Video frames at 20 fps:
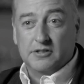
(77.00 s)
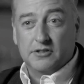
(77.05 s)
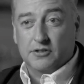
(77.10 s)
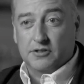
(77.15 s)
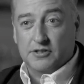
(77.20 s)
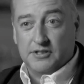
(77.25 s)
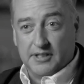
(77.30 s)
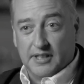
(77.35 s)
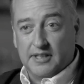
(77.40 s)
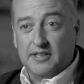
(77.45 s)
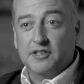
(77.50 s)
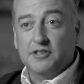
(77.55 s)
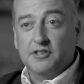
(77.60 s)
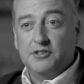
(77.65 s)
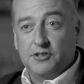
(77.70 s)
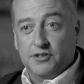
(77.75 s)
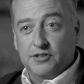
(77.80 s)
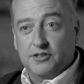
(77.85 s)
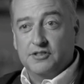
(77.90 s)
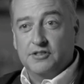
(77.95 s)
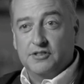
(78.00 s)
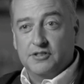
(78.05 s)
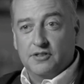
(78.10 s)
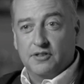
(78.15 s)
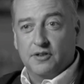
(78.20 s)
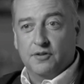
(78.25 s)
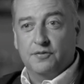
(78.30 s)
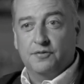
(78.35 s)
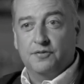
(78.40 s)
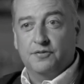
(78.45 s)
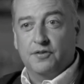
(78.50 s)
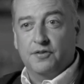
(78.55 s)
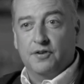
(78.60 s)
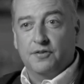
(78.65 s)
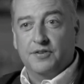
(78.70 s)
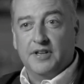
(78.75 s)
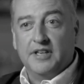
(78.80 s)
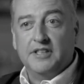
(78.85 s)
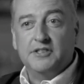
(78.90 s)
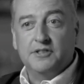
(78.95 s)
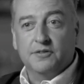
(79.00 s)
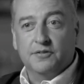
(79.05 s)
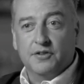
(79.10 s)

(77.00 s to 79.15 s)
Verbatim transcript: McGarvey, il quale ha